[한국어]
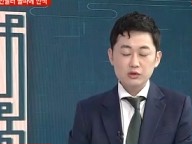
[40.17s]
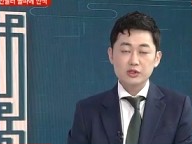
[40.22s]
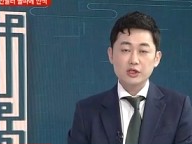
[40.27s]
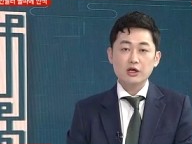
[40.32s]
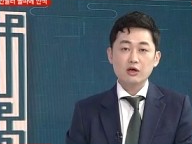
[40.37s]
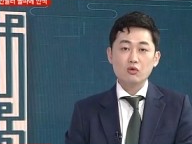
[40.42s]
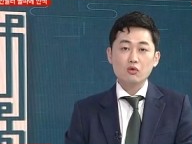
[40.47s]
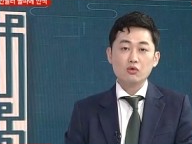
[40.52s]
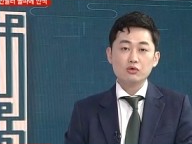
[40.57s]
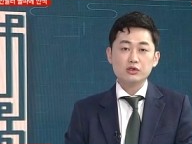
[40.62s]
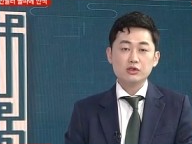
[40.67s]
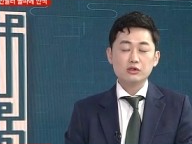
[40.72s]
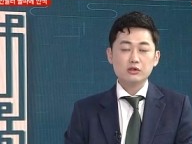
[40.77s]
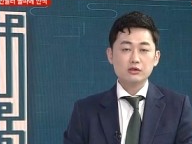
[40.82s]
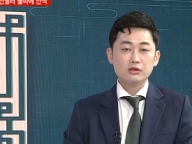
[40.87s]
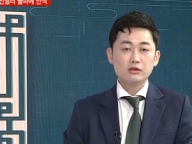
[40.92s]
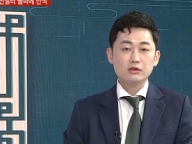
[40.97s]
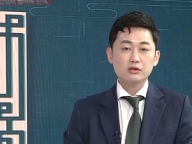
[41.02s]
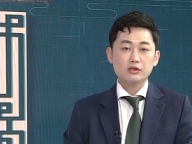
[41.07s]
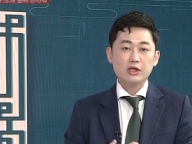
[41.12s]
제가
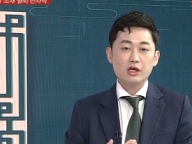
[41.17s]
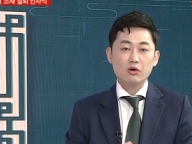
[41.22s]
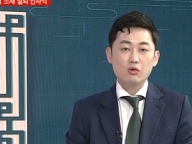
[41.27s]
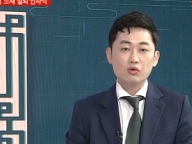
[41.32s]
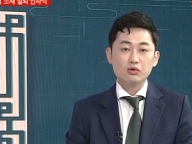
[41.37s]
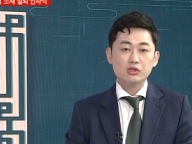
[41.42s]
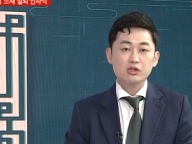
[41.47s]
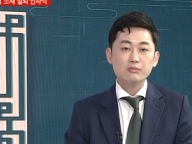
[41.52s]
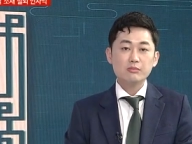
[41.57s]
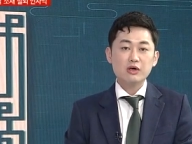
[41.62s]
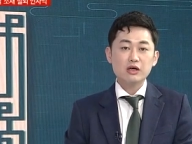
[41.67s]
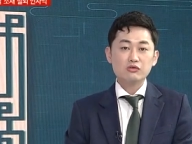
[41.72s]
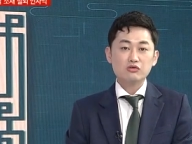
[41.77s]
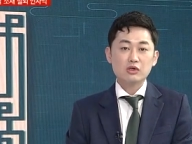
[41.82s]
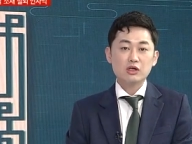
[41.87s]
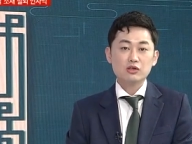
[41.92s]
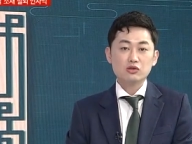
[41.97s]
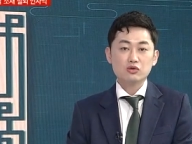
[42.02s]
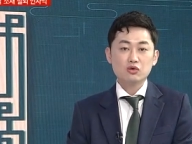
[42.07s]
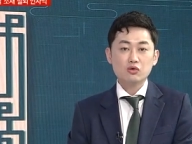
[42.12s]
오전 예, 오전
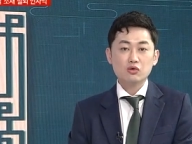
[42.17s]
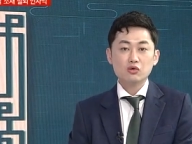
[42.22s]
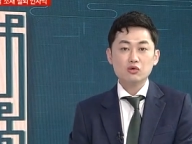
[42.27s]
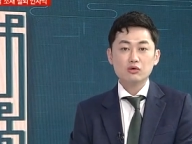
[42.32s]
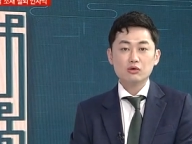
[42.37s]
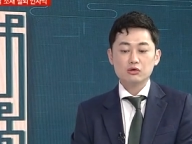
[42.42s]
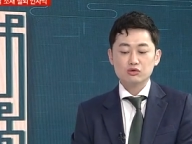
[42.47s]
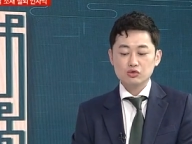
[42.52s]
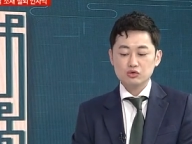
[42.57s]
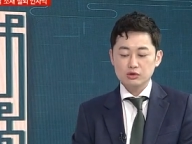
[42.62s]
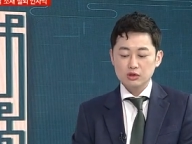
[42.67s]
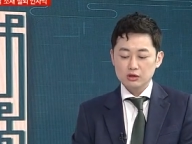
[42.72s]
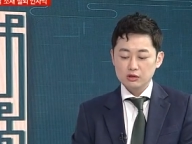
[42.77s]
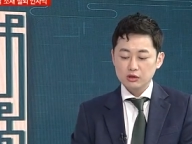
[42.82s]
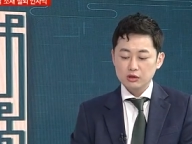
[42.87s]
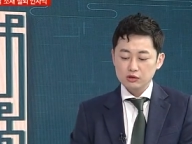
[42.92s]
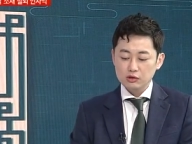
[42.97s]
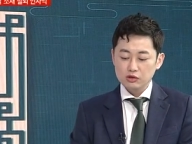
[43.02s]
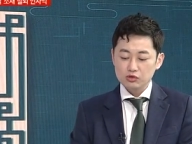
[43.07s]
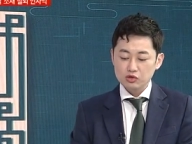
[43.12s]
방송에서도 어, 추천을
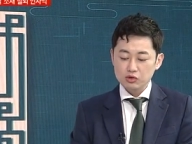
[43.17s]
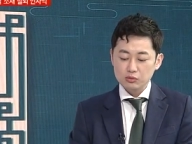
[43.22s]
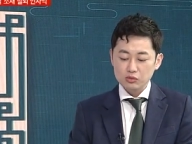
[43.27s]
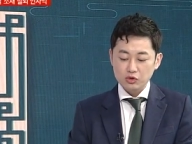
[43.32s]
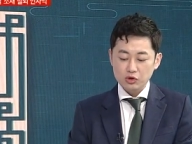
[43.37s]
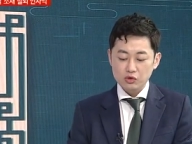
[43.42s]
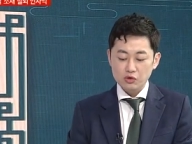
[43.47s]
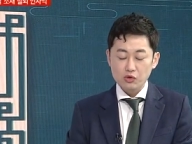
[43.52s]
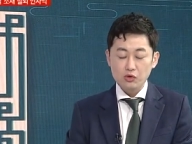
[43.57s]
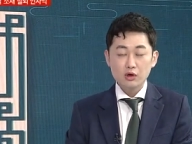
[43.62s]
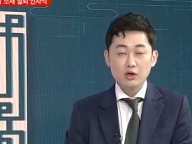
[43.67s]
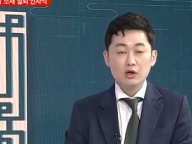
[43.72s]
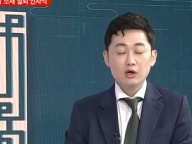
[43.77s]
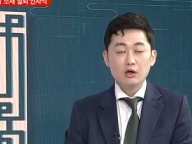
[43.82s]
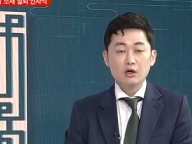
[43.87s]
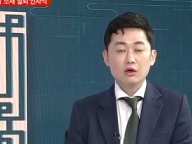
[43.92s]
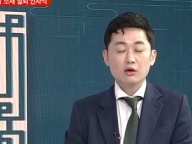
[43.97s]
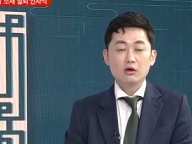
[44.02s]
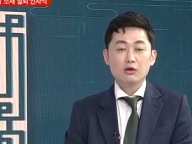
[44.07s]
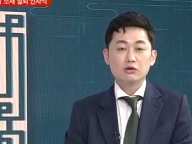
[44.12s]
드렸던 종목이고
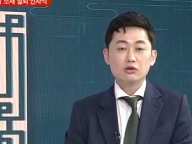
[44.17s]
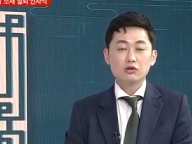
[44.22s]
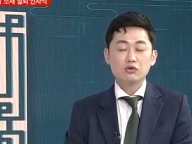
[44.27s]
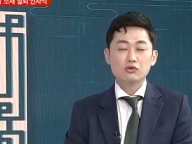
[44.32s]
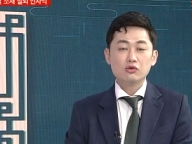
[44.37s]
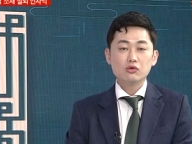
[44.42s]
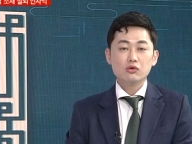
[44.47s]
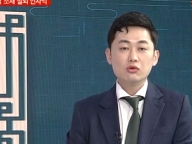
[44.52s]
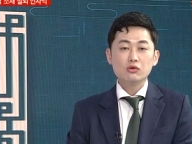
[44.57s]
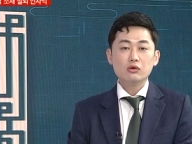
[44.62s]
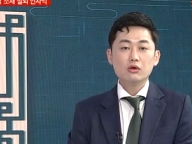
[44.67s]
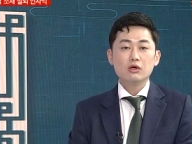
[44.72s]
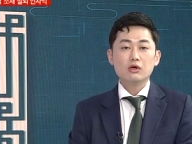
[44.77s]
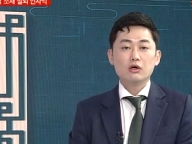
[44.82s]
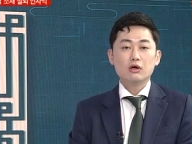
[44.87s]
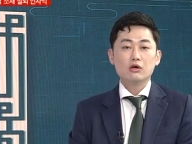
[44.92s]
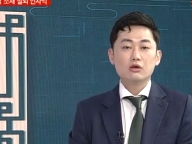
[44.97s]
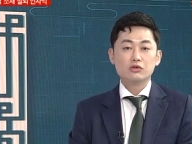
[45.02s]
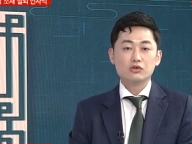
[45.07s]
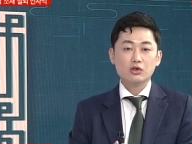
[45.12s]
어, 그리고
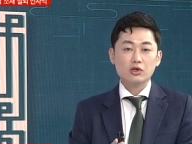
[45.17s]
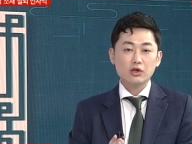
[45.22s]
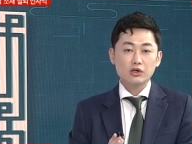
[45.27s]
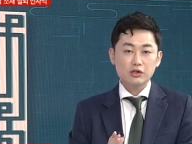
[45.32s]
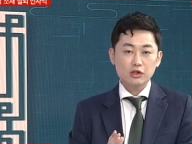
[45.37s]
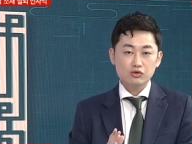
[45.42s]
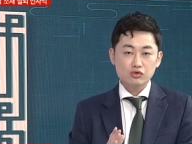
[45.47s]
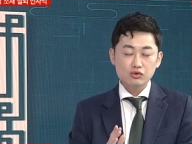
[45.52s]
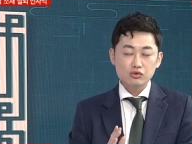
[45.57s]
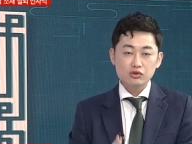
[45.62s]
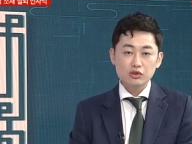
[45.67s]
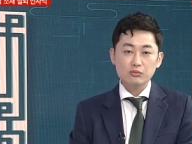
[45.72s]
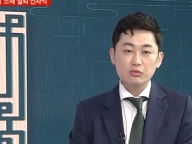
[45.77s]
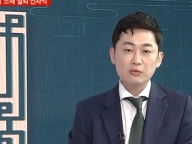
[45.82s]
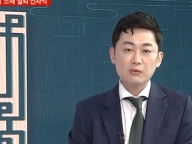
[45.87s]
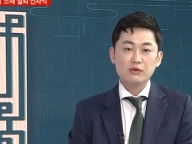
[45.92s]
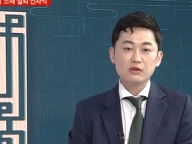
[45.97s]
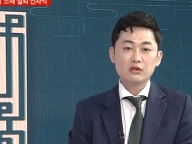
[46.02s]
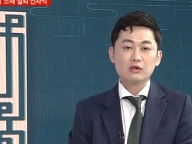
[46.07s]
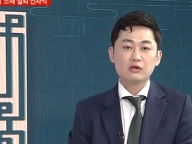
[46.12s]
어, 전기차 충전
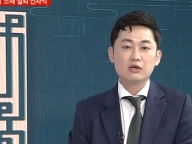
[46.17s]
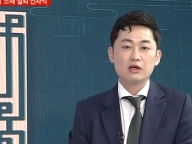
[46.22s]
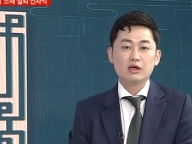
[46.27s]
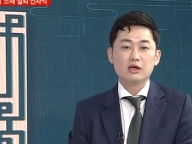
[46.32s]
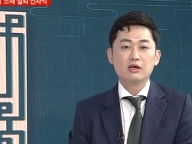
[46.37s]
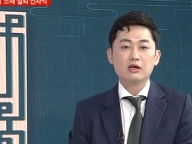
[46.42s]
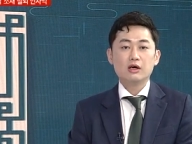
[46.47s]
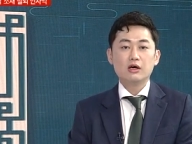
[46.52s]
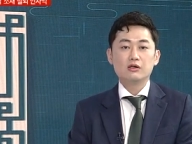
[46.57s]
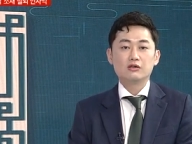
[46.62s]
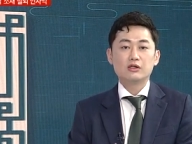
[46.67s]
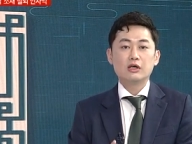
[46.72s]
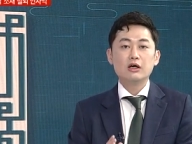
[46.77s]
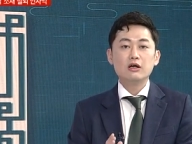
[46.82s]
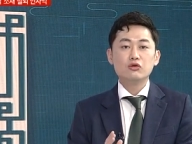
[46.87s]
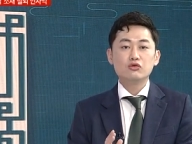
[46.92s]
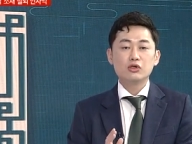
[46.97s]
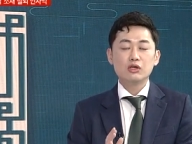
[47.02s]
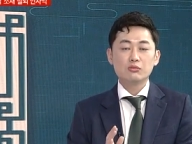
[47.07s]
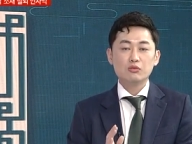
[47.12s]
모멘텀과 어,
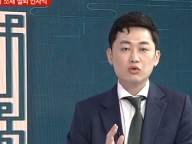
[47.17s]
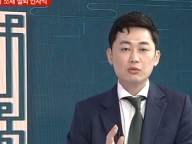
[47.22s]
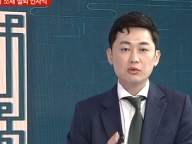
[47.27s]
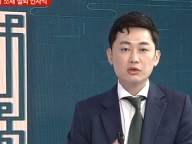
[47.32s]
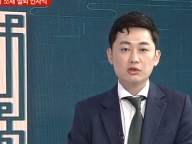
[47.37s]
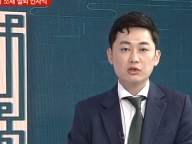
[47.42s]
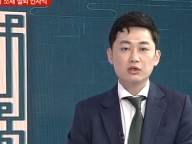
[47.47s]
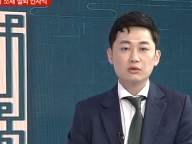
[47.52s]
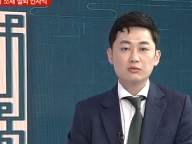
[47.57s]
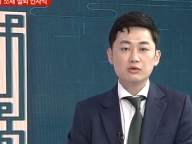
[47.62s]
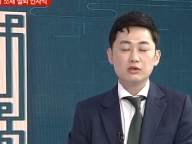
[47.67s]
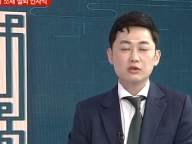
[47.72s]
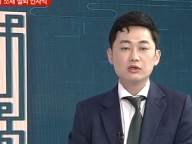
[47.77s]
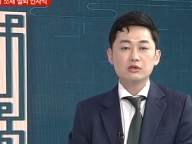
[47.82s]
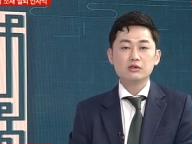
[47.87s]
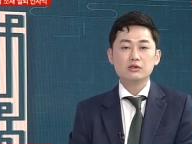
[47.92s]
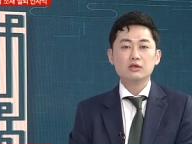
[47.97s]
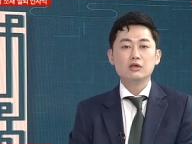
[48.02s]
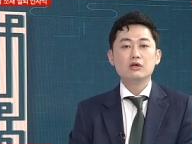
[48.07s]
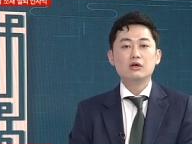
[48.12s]
자율주행
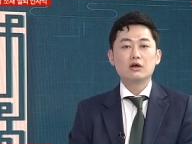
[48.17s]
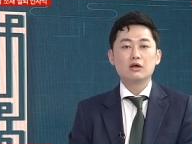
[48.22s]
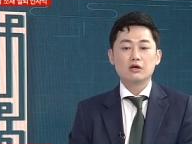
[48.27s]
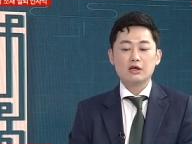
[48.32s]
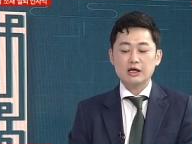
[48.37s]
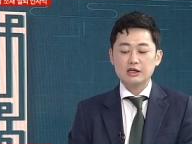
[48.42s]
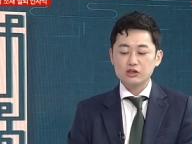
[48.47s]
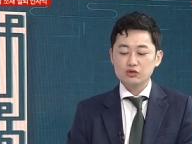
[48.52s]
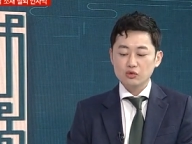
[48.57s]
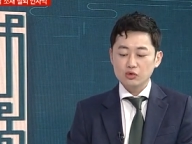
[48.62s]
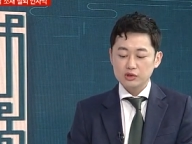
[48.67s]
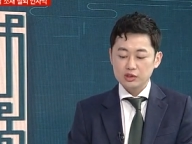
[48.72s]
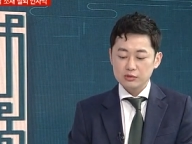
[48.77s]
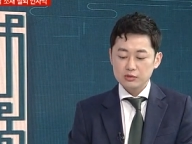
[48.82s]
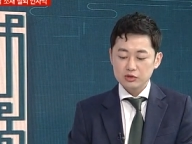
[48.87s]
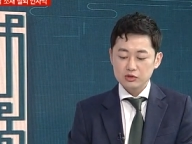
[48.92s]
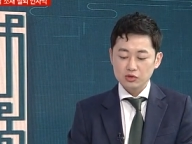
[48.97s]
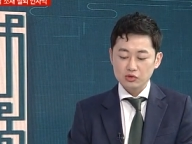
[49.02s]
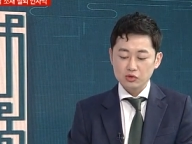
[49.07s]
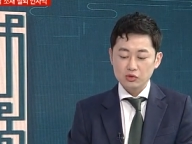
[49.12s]
모멘텀을 어, 가지고
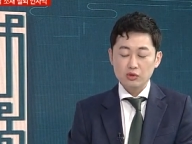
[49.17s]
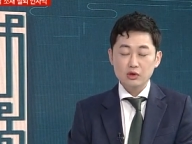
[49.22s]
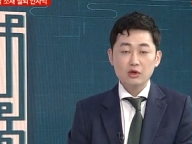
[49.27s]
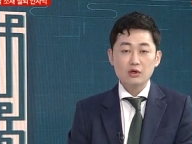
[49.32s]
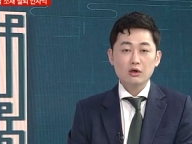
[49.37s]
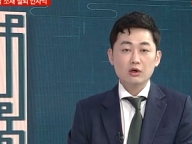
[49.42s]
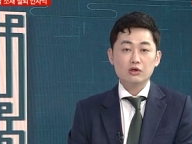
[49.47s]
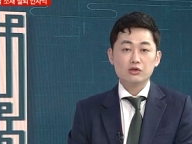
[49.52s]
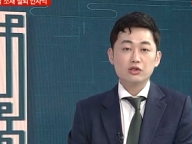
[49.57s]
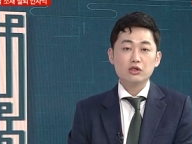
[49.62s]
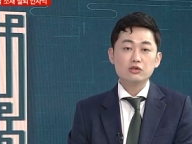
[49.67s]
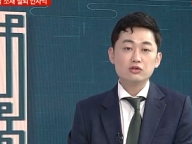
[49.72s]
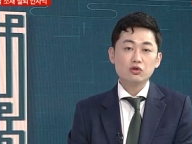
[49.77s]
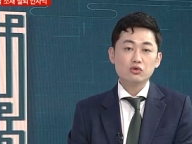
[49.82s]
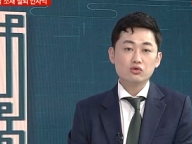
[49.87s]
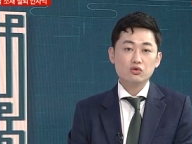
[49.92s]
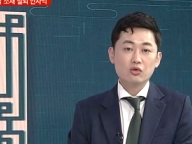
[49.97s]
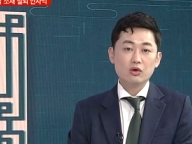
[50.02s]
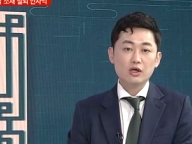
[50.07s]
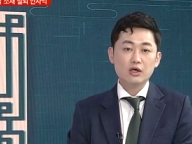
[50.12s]
있으면서도 어, 실적
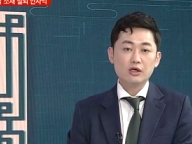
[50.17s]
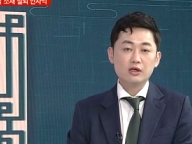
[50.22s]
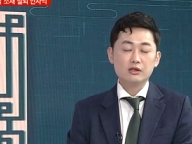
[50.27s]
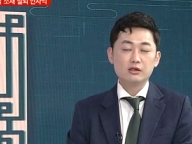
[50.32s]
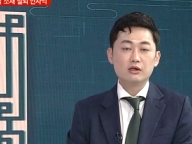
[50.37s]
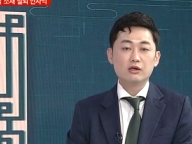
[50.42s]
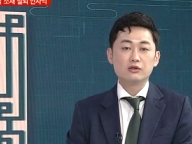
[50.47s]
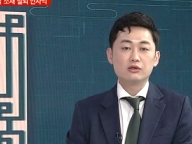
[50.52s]
또한 어,